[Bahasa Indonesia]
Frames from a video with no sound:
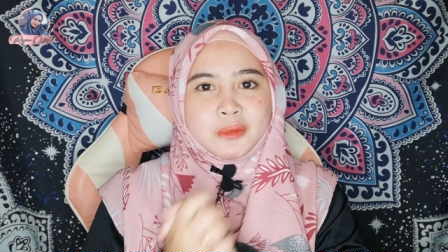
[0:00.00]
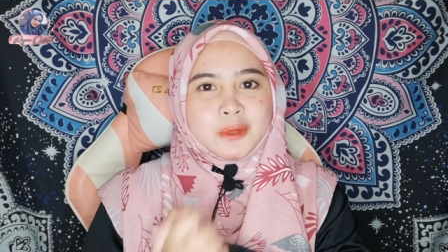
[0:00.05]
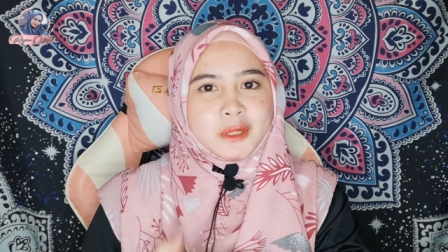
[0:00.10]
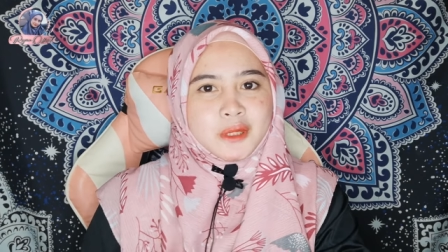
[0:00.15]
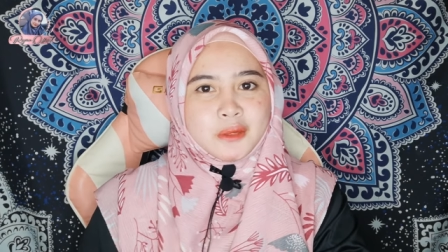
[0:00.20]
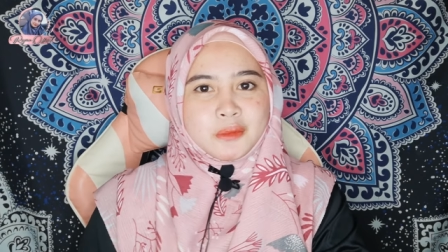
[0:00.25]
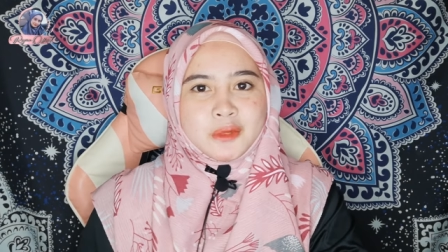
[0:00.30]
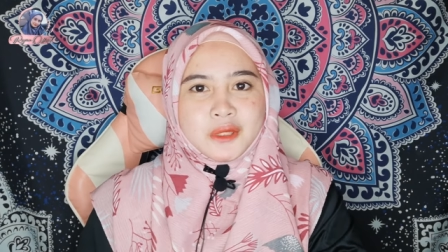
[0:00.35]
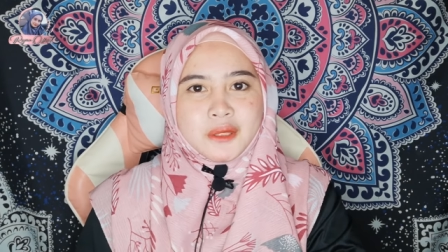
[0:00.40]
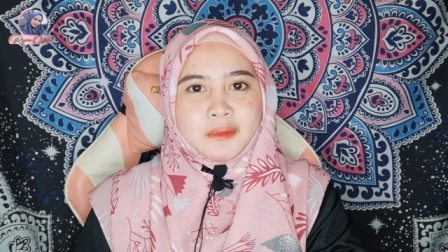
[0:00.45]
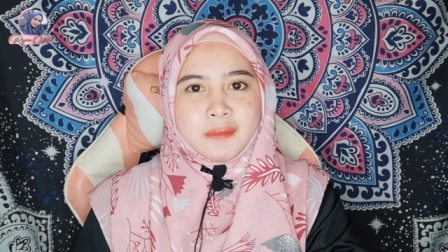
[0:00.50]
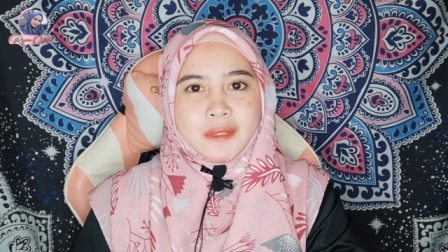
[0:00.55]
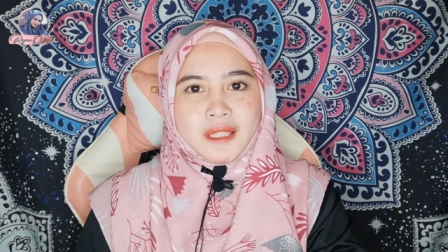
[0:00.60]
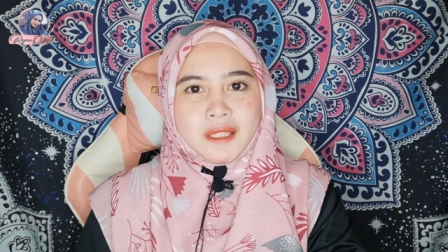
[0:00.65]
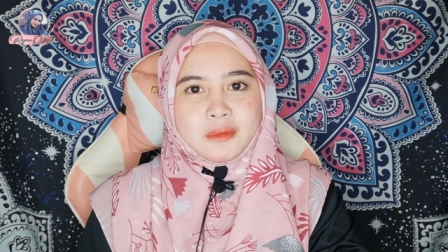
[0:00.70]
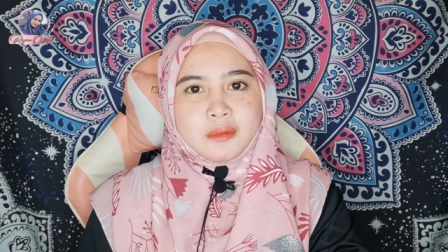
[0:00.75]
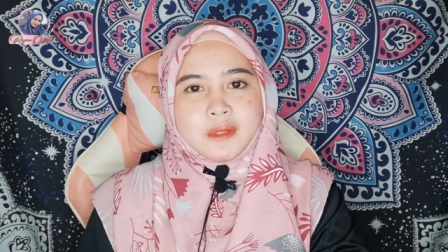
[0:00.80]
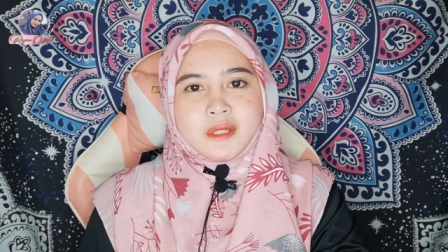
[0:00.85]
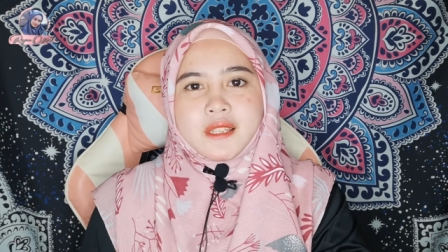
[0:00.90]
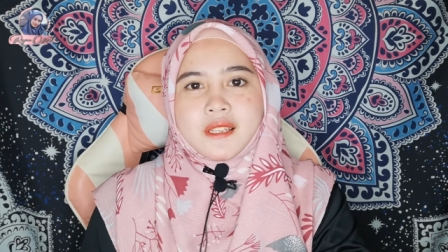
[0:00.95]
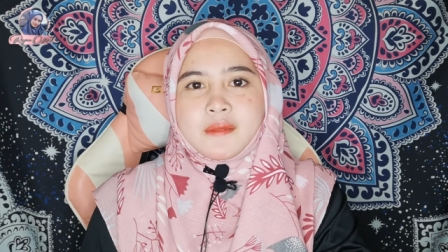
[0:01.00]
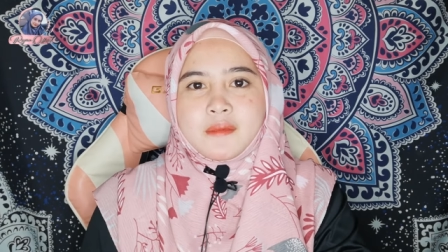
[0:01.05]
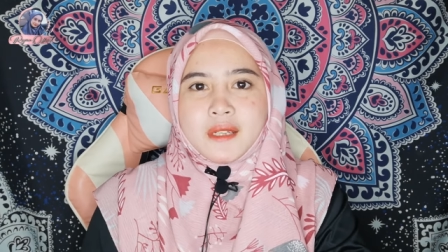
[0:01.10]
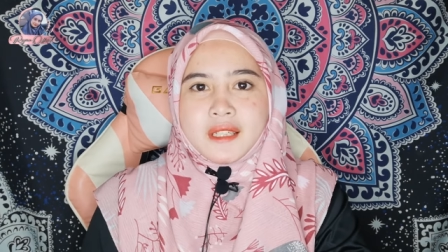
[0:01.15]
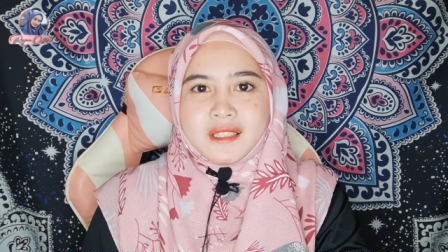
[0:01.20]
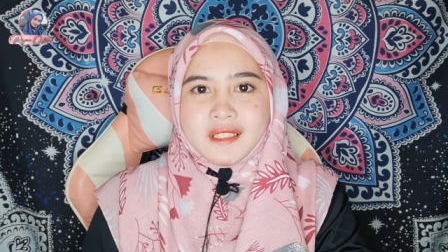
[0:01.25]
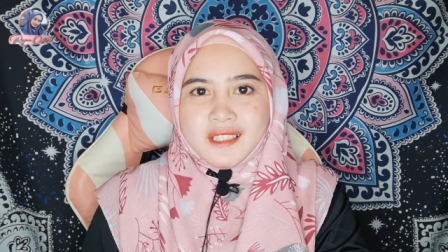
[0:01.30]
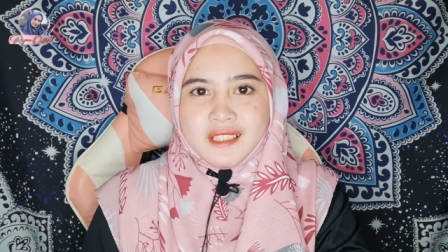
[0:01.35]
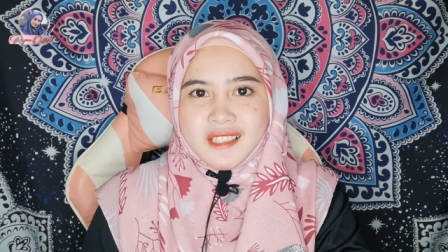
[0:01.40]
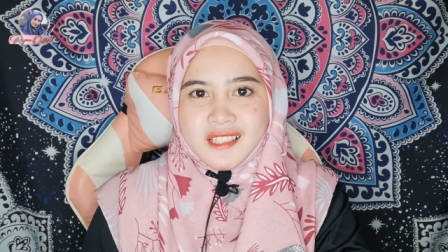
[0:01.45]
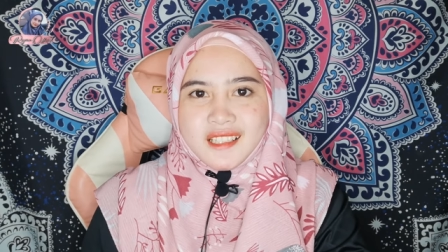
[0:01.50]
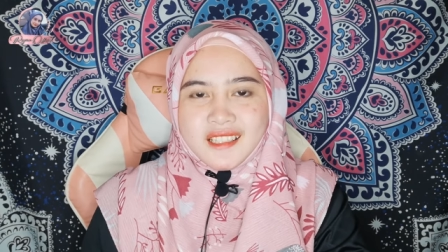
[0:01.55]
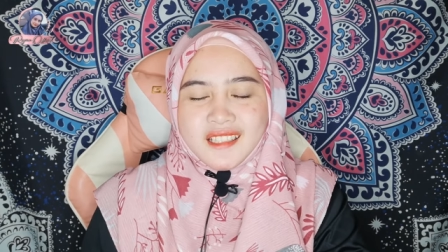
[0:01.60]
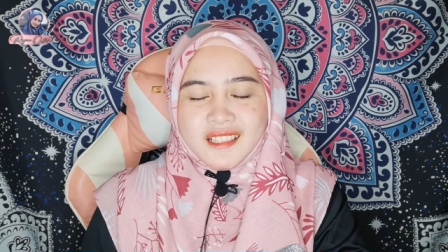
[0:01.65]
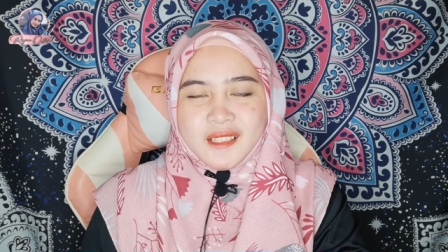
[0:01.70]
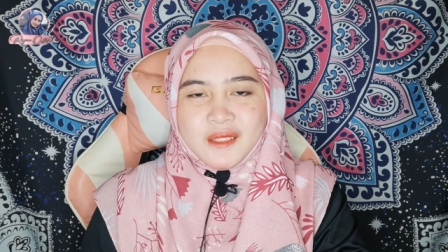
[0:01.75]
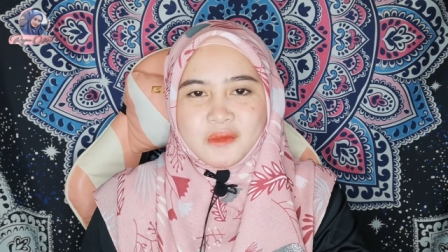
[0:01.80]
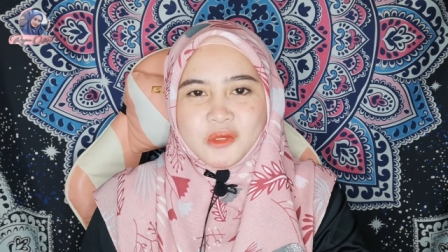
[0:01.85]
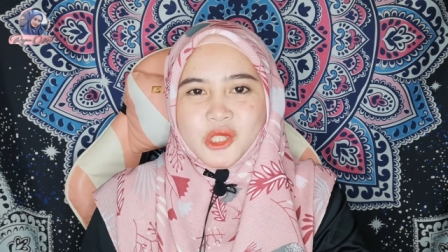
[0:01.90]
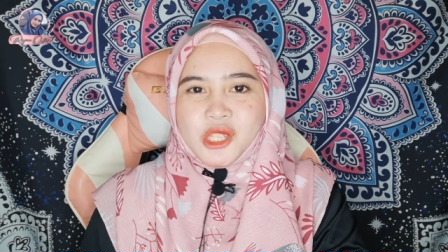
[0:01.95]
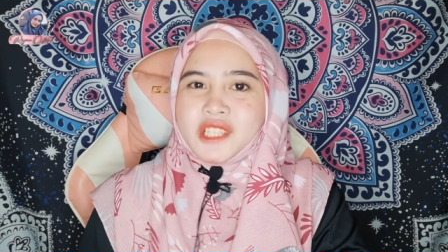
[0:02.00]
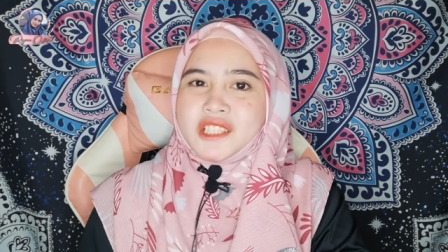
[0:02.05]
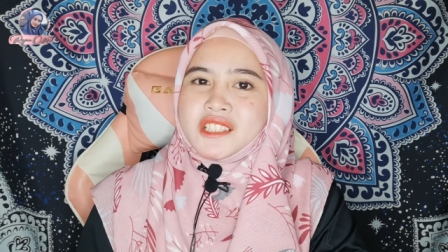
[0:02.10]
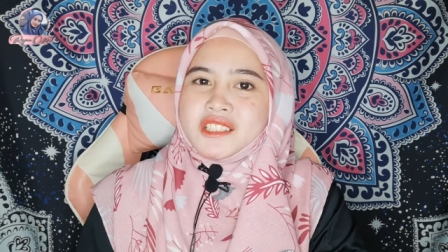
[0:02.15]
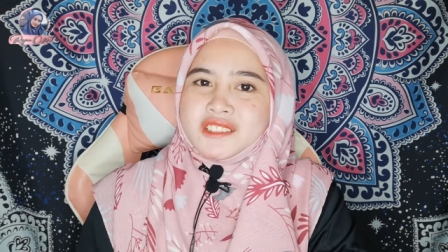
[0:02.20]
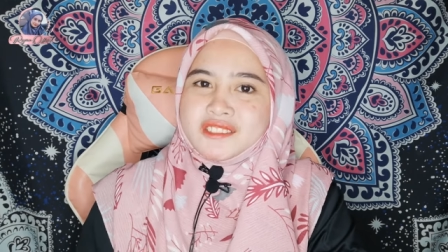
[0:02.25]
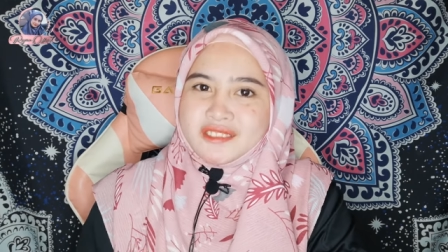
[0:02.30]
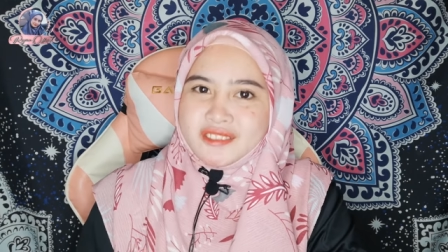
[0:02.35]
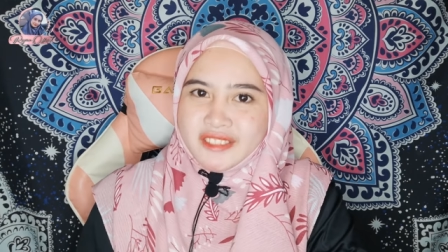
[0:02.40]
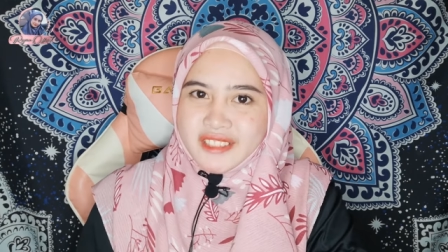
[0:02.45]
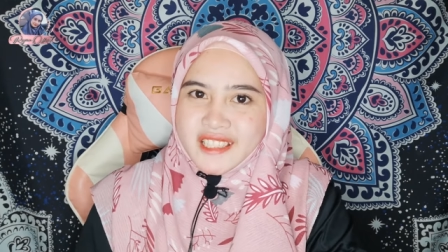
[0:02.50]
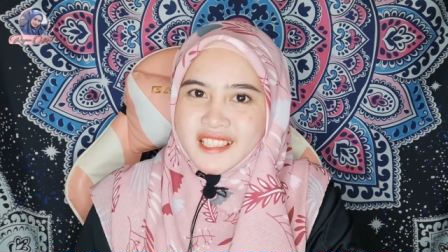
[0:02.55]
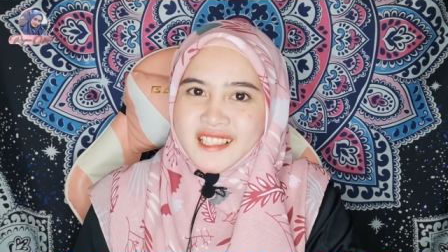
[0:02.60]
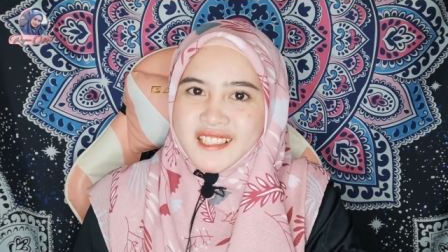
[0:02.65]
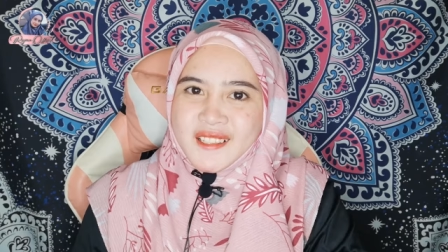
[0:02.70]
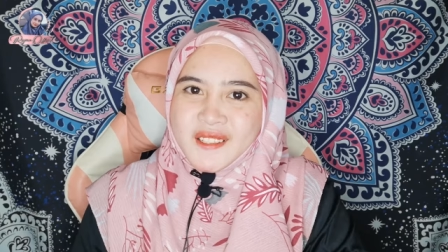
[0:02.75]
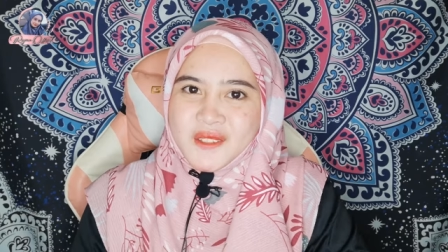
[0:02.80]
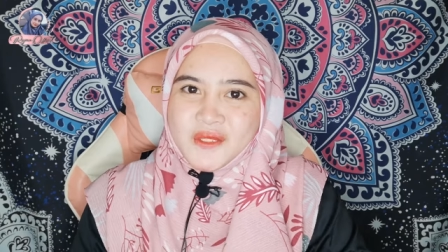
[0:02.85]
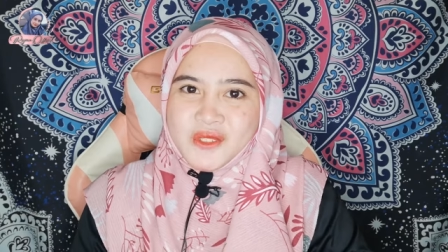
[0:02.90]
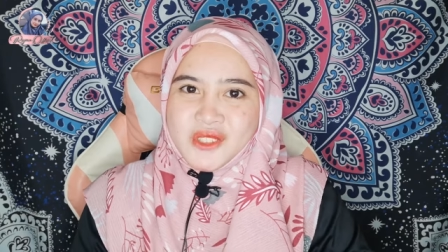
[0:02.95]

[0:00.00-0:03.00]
Bertemu kembali bersama Riza dalam channel Riza